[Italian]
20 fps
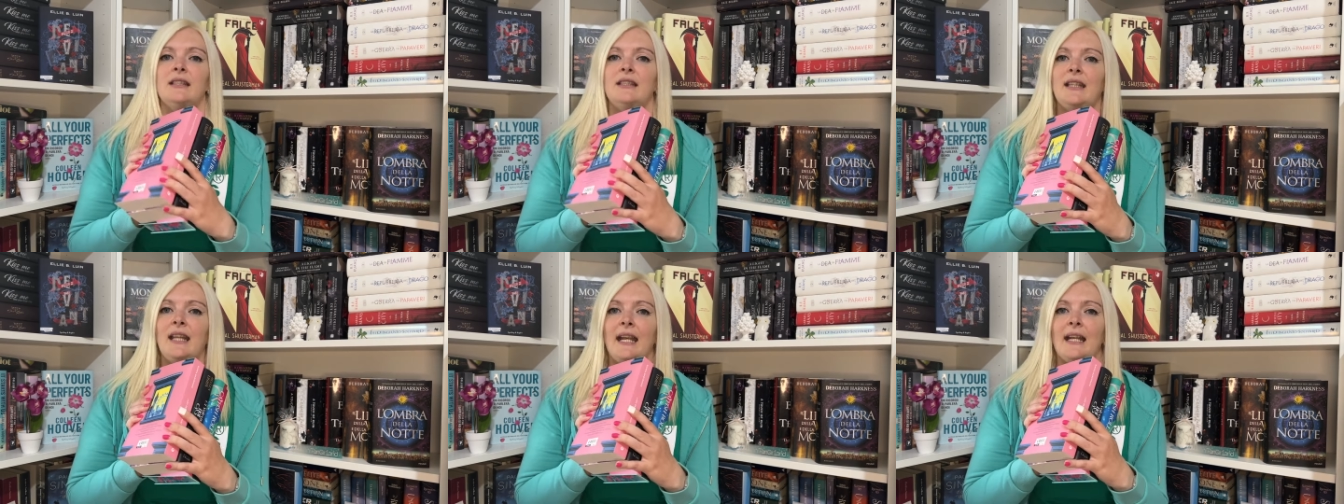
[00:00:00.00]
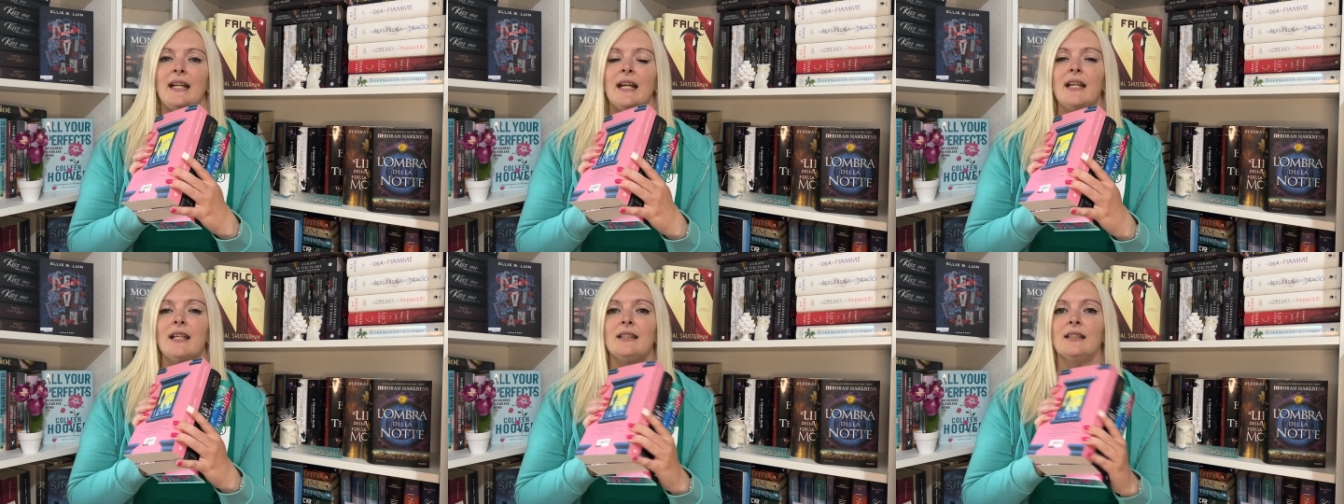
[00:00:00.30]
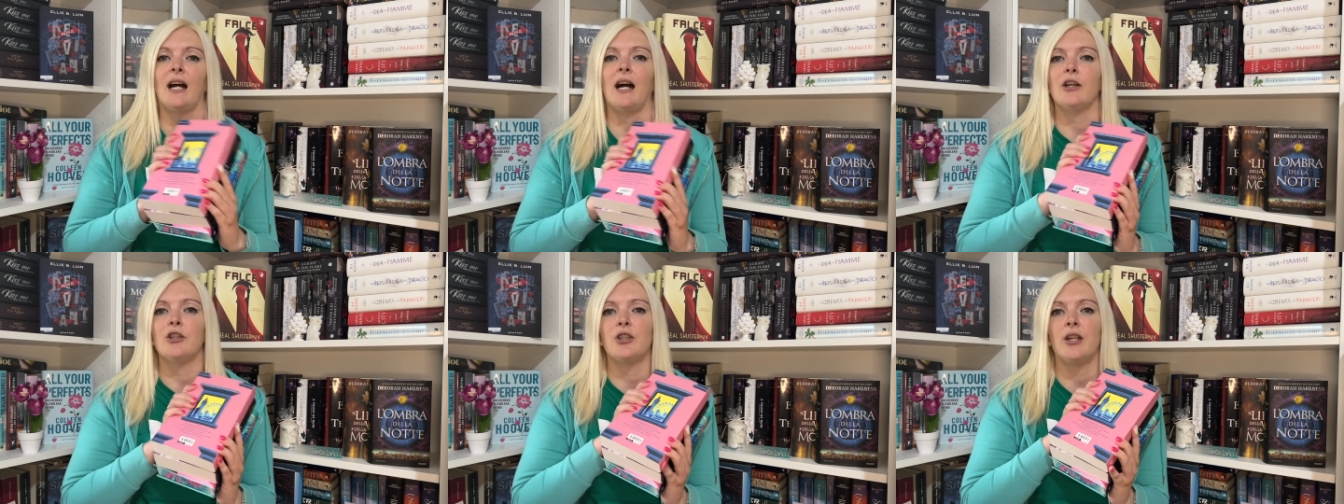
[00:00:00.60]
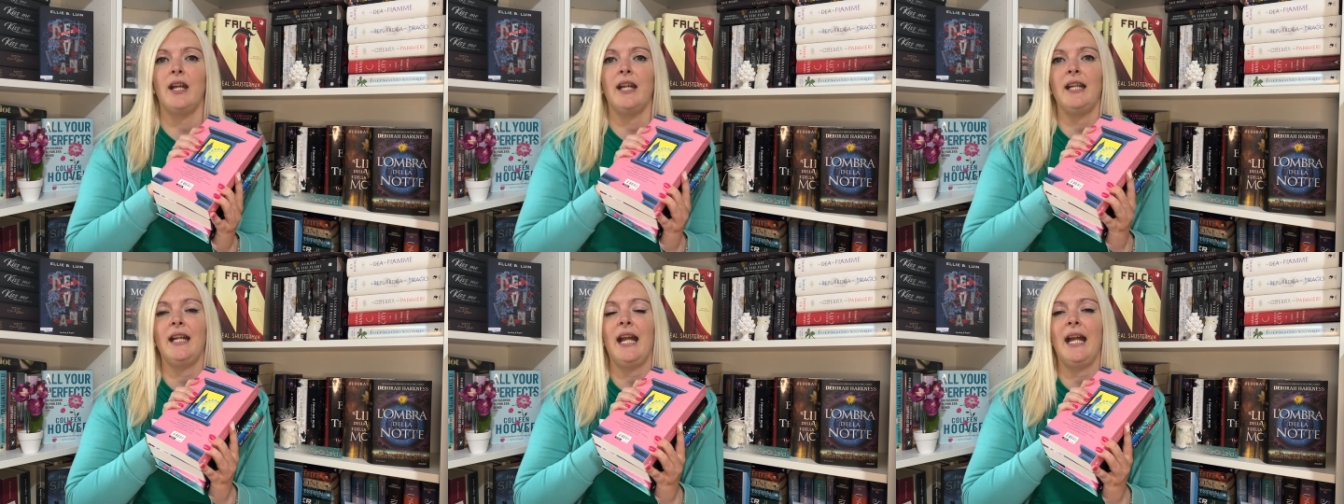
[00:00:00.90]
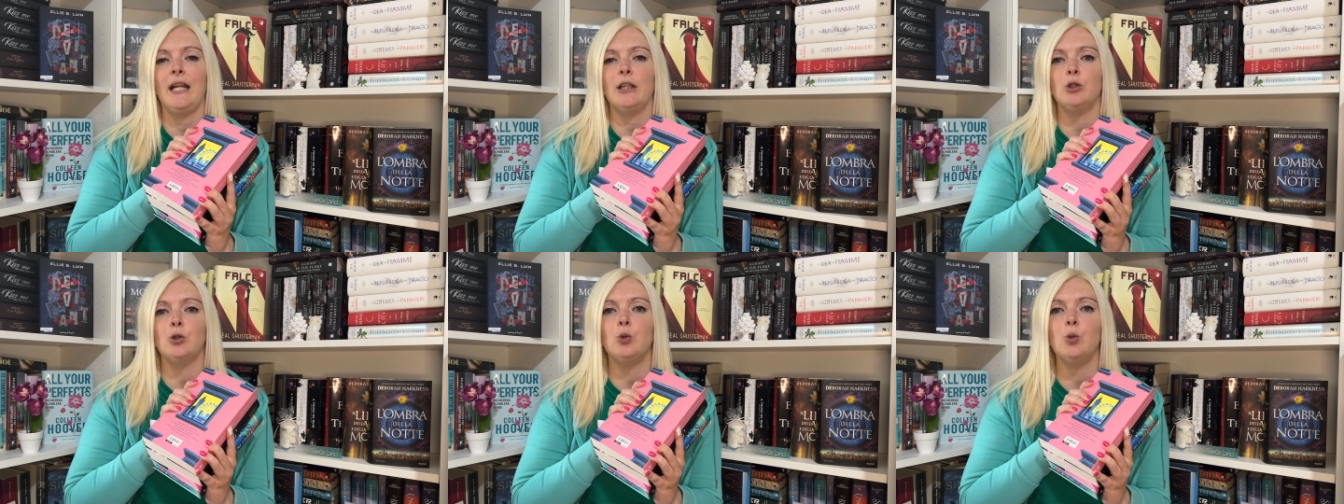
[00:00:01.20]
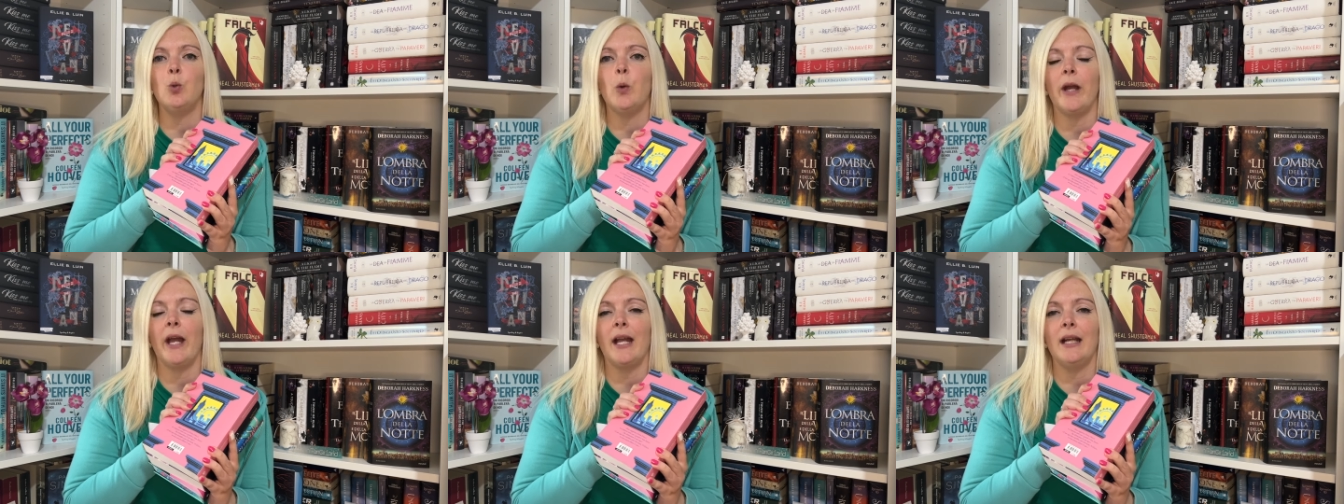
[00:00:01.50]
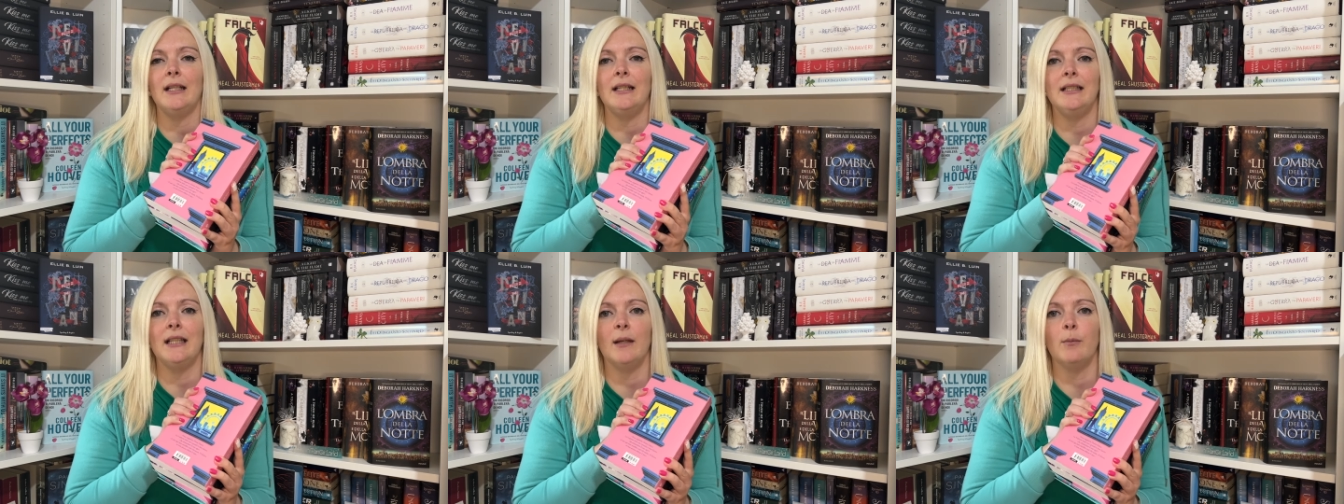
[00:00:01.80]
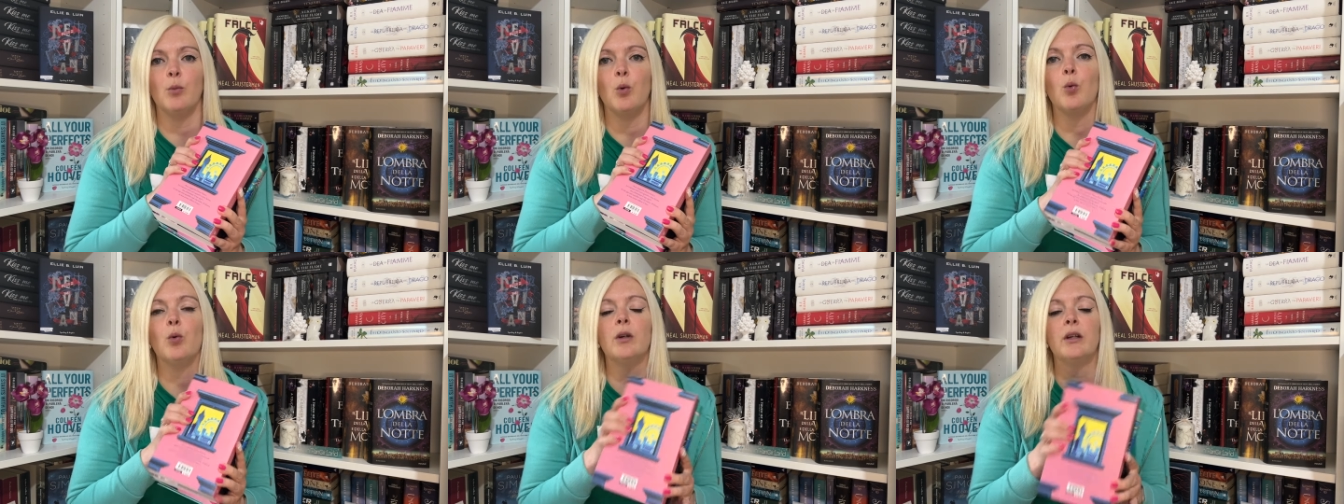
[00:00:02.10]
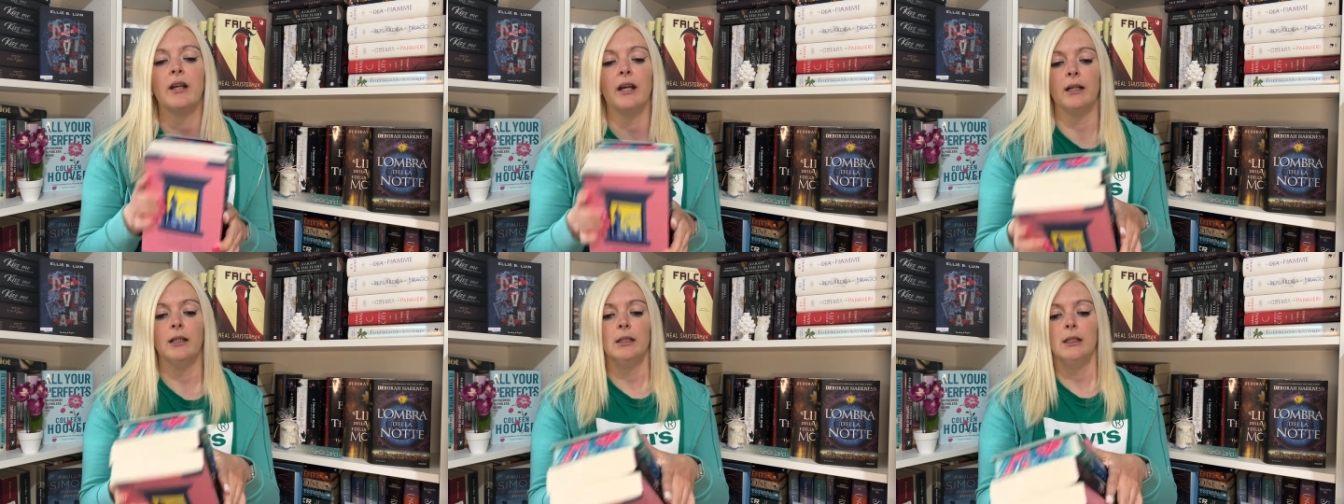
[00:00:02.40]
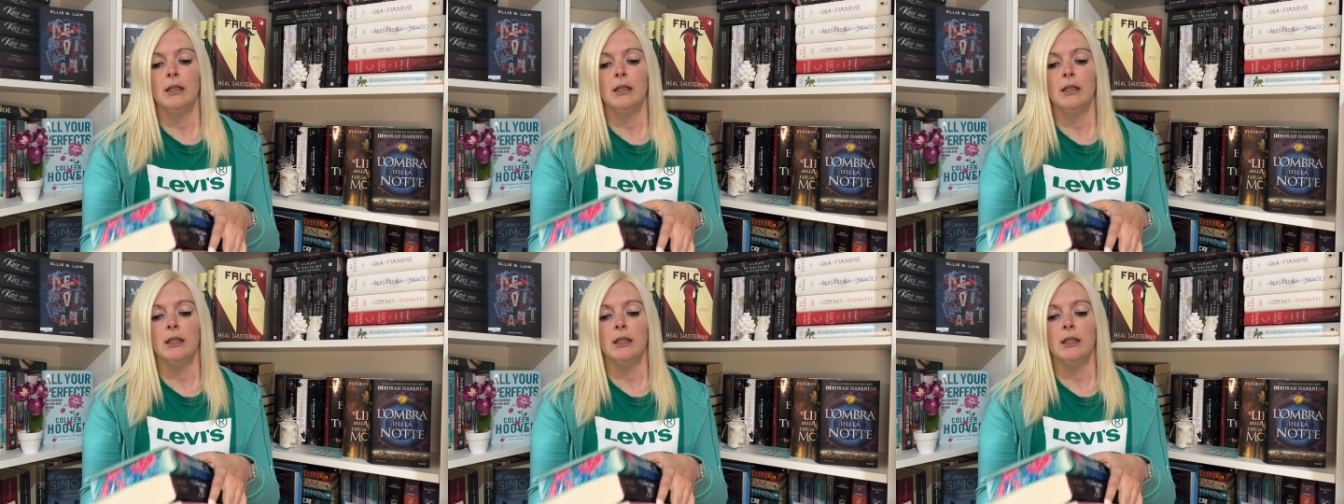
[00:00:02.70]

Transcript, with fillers: 3 cartacei e 2 in ebook